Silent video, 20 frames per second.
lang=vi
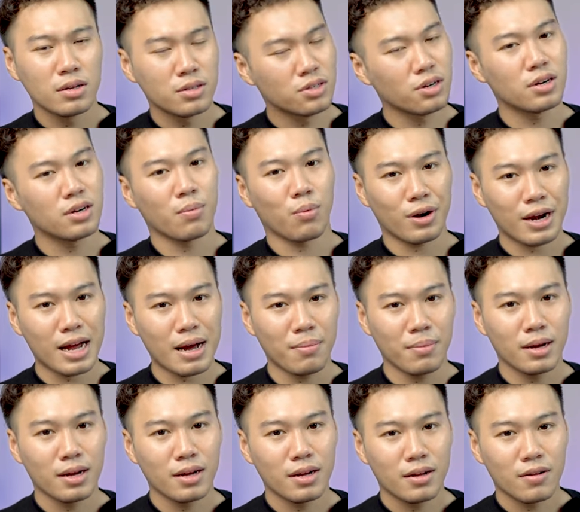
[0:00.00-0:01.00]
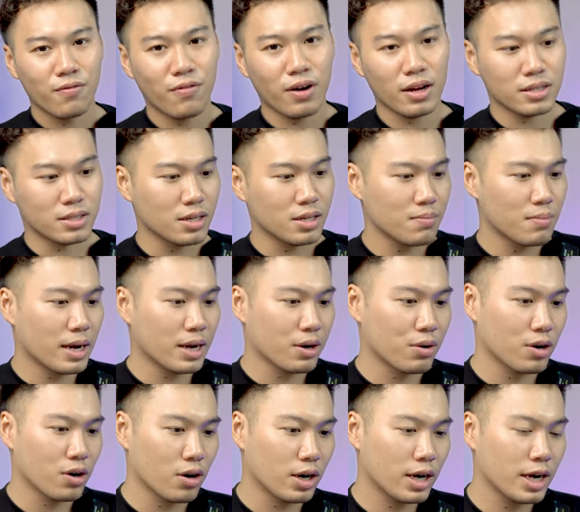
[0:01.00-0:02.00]
chưa được một năm và sức mạnh
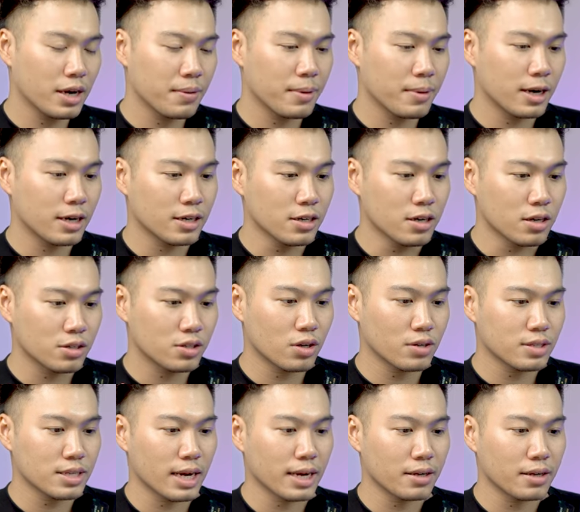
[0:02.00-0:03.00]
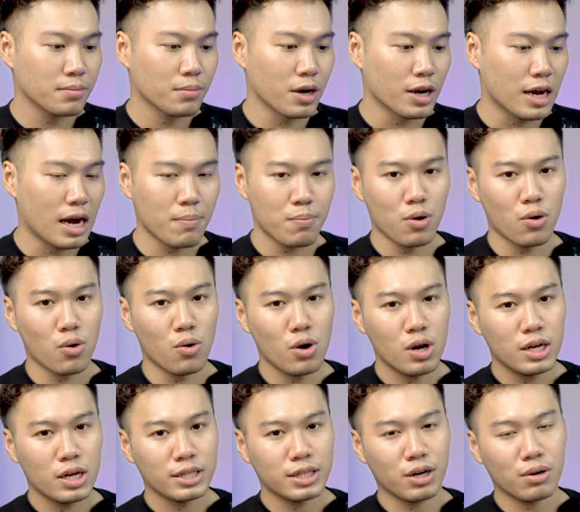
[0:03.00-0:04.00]
của nó khi mà được so sánh bởi Apple
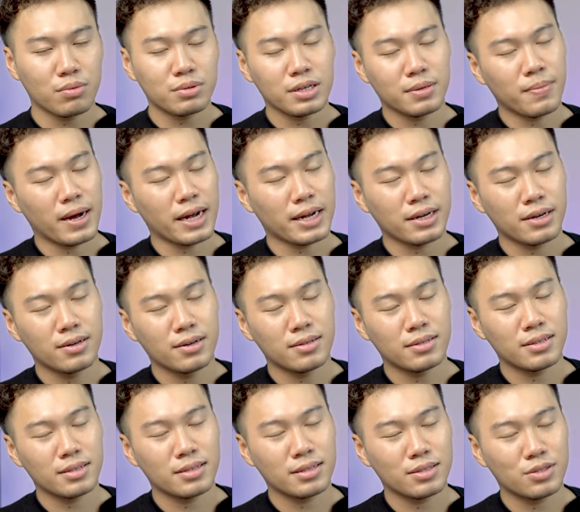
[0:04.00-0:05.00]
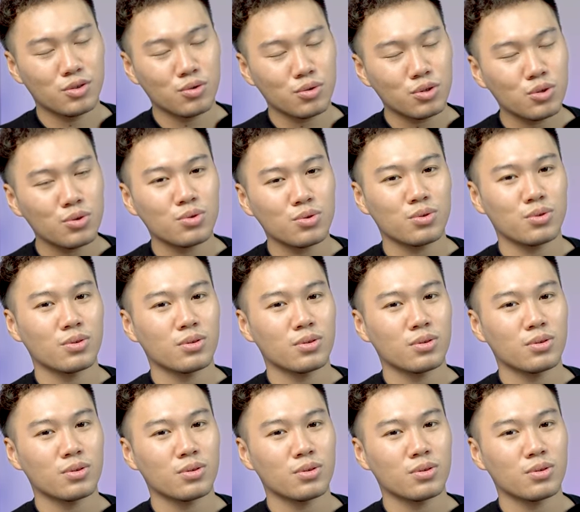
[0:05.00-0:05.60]
thì nó cũng chỉ mạnh hơn chút chút